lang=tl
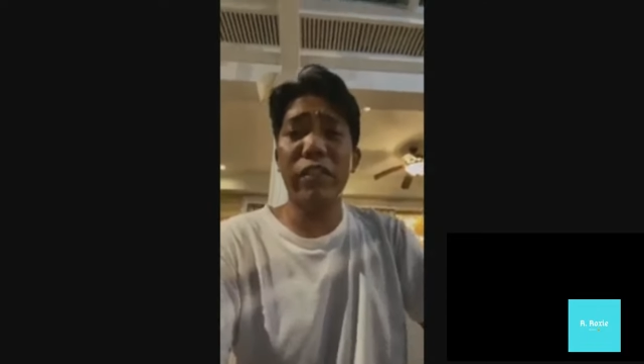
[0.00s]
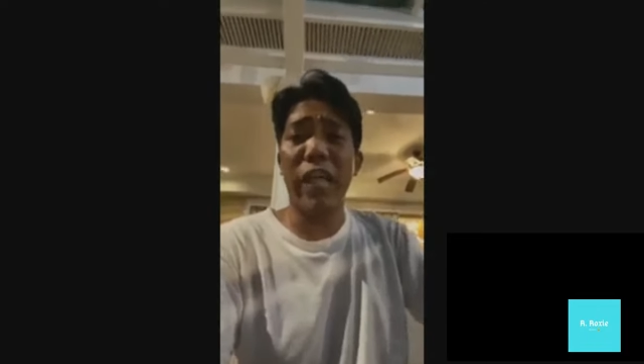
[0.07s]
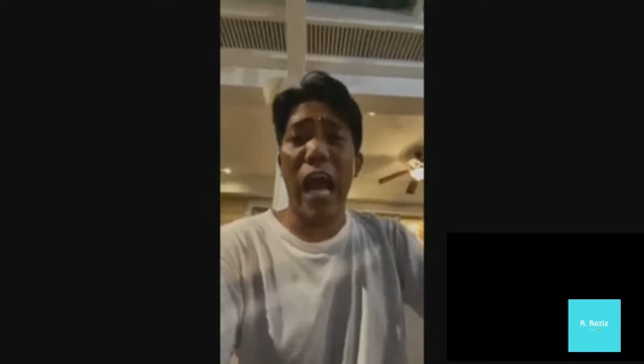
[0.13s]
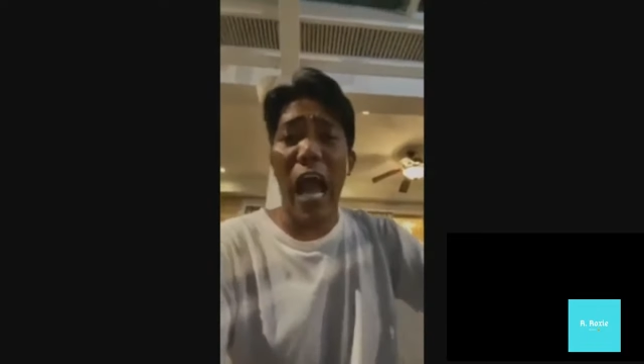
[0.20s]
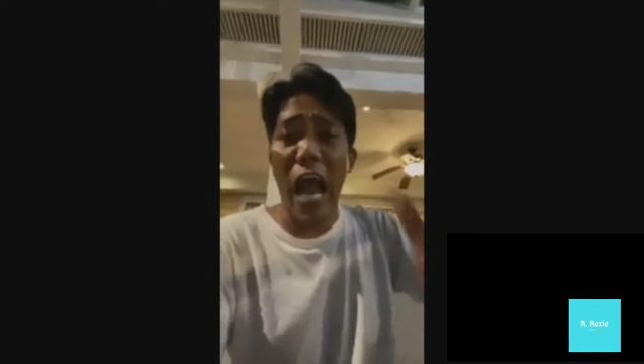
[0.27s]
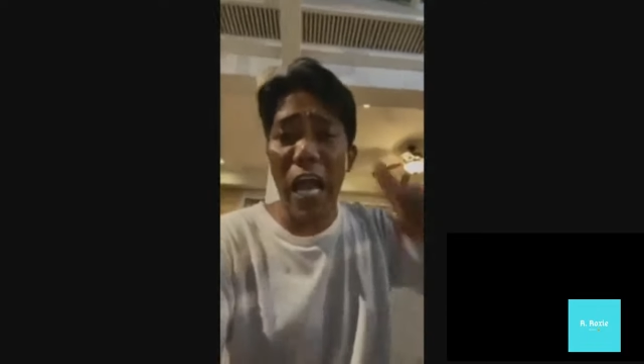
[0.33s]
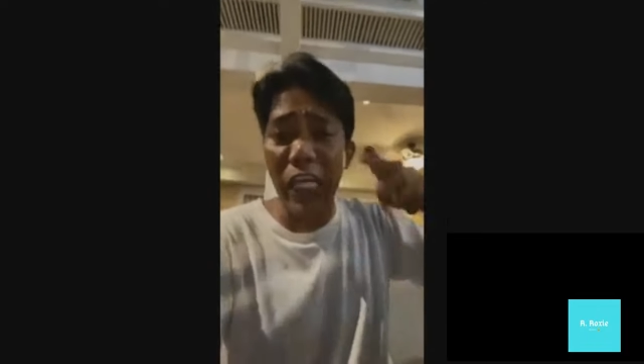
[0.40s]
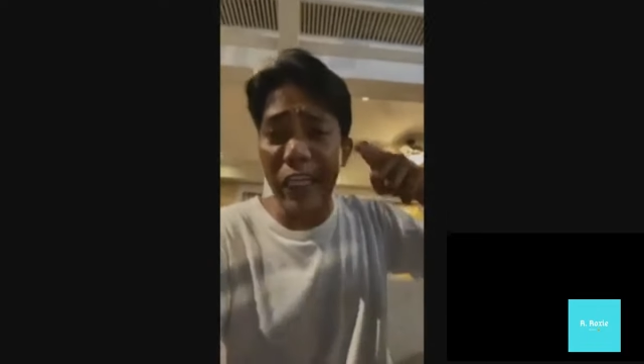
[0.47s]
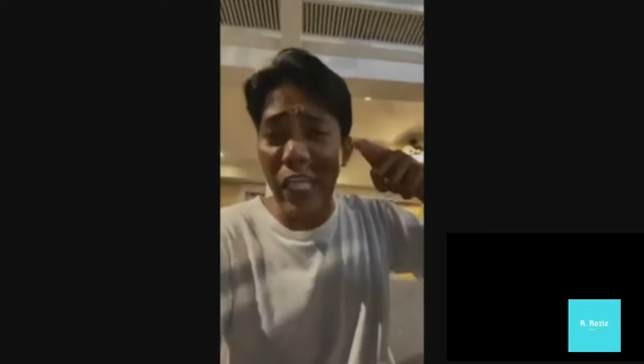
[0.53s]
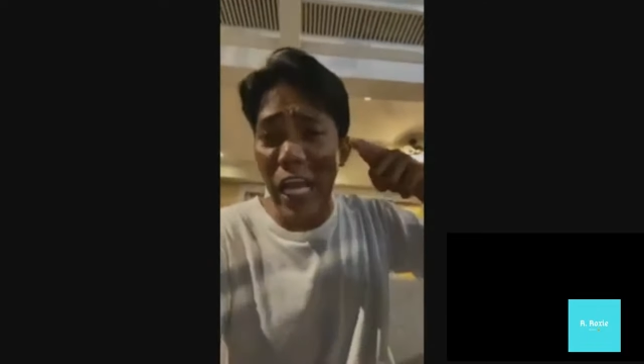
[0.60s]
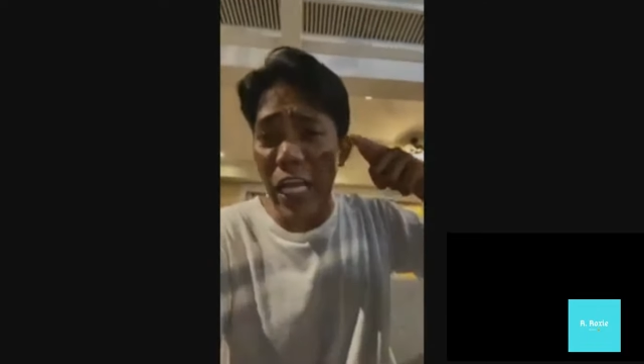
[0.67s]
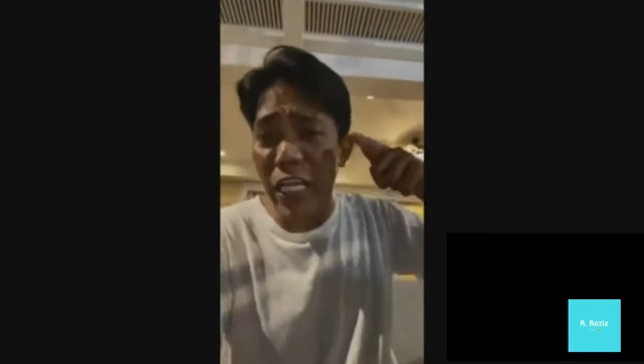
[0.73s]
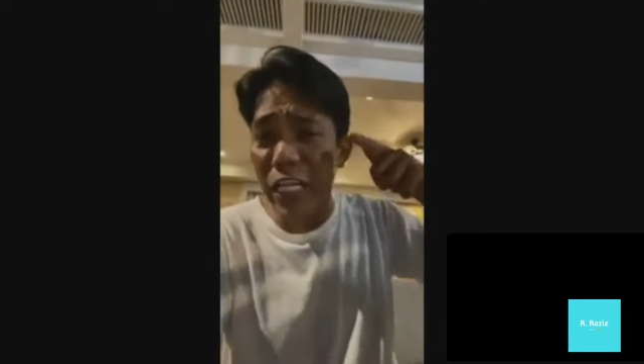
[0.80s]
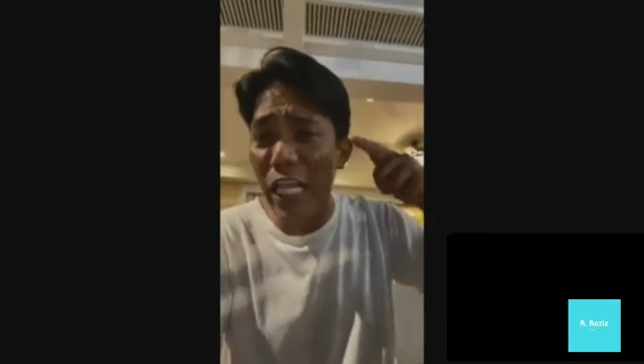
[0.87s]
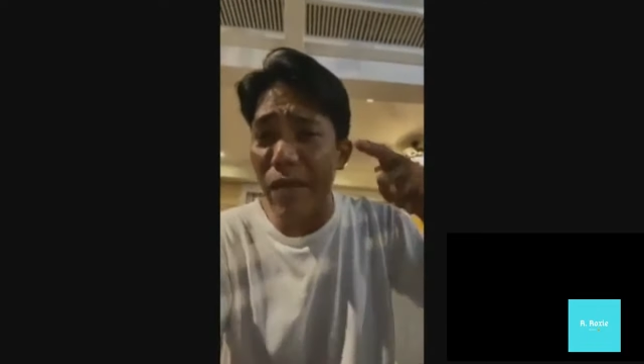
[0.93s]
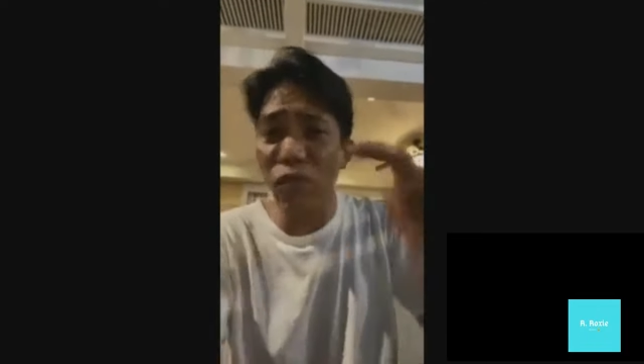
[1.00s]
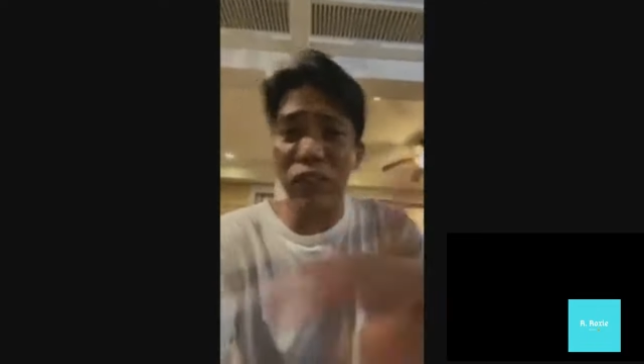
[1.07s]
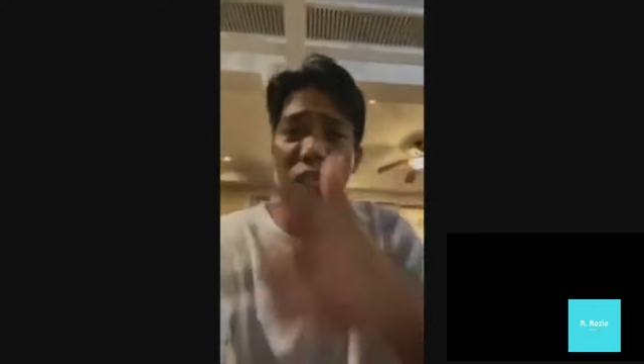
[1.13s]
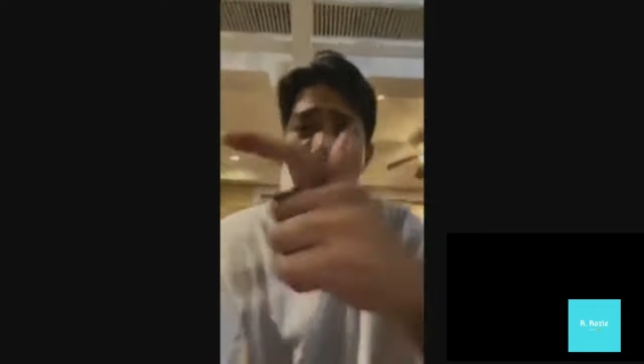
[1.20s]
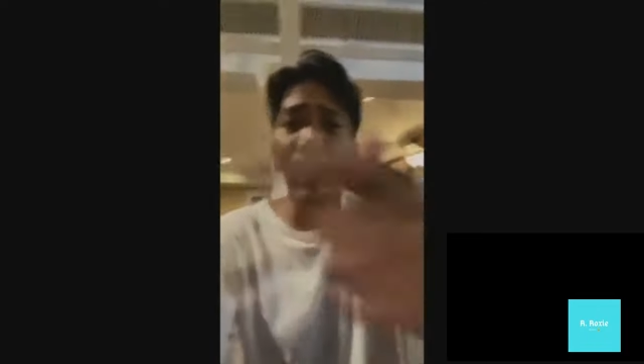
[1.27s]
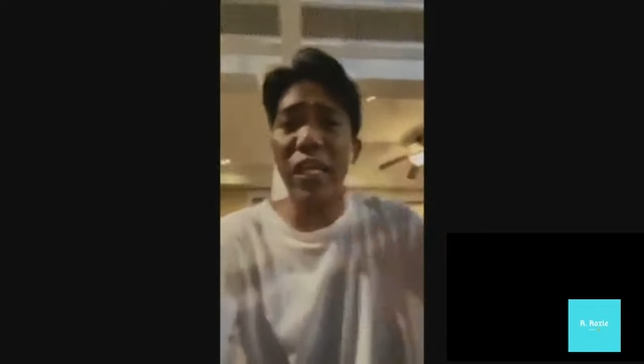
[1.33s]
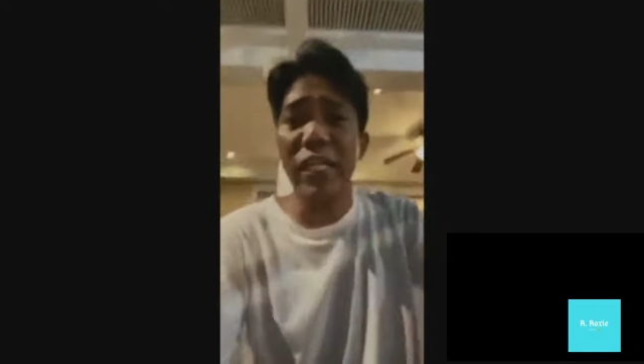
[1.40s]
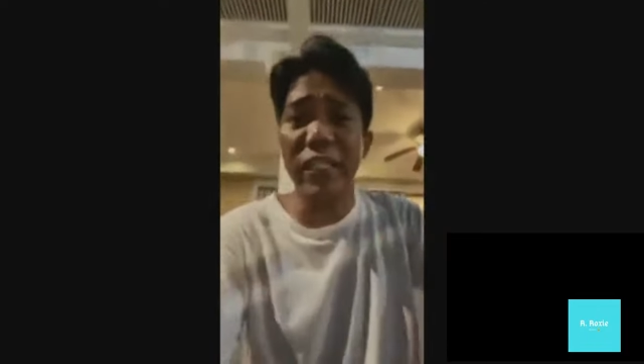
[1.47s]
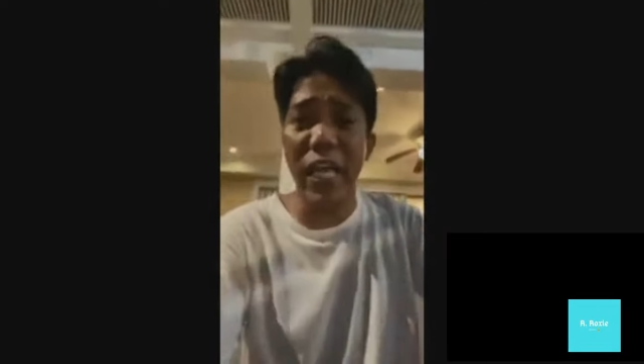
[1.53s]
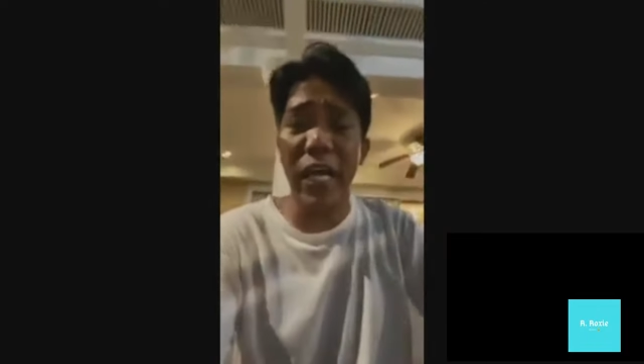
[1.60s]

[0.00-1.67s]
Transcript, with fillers: Kahit na hindi mo sabihin